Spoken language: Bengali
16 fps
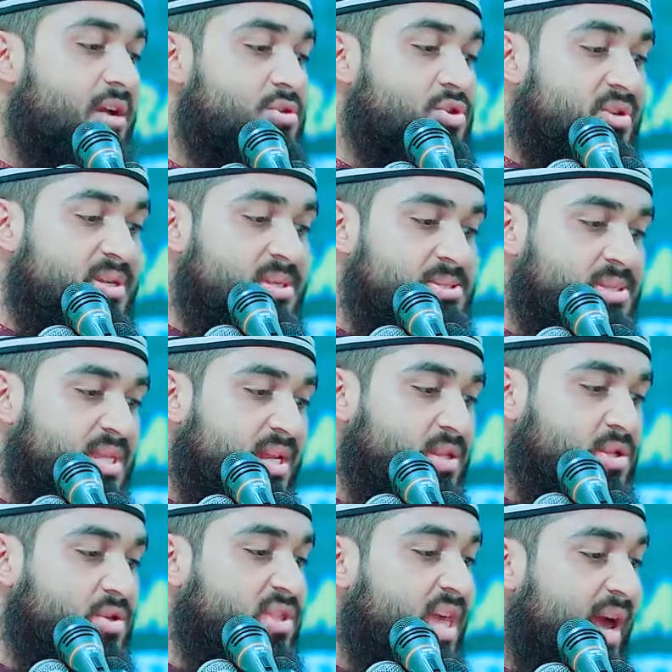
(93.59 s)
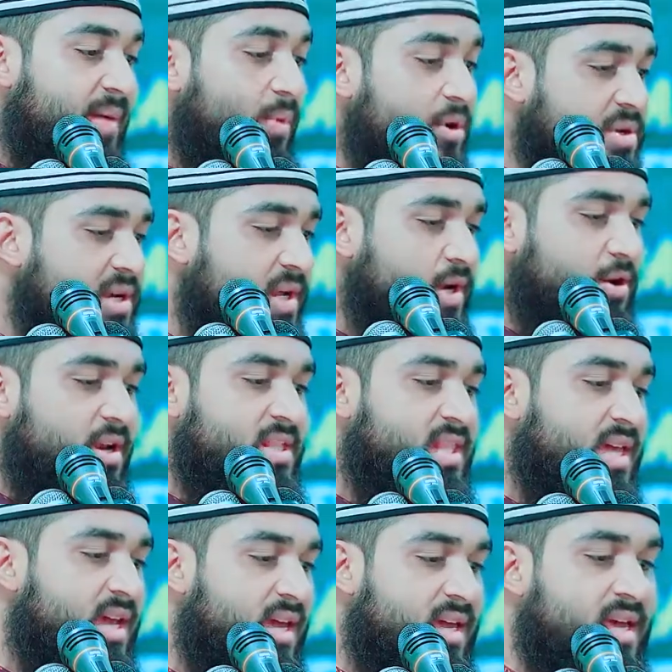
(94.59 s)
একজন স্ত্রী যদি এমনটি করে
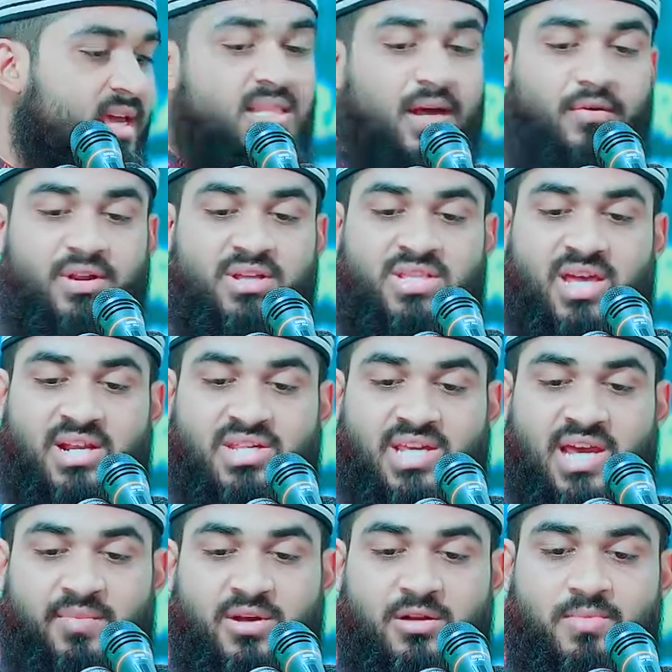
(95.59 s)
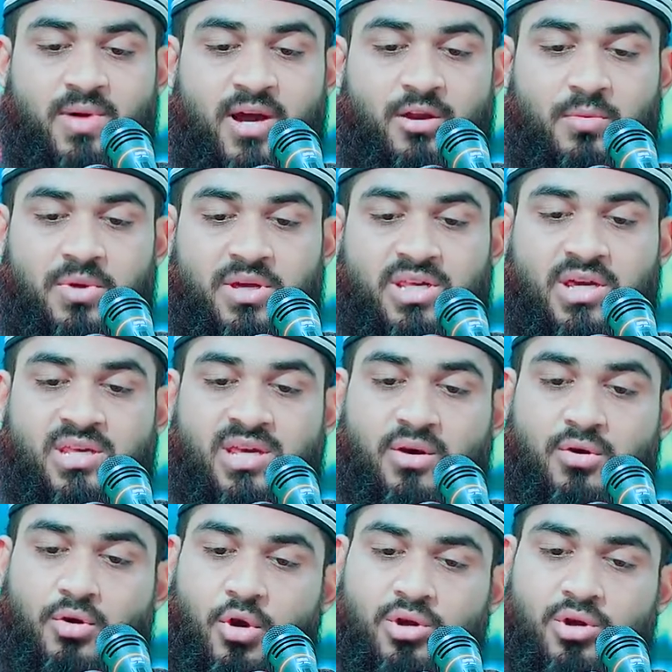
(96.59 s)
থাকে তাহলে তার স্বামীর ভালোবাসা সে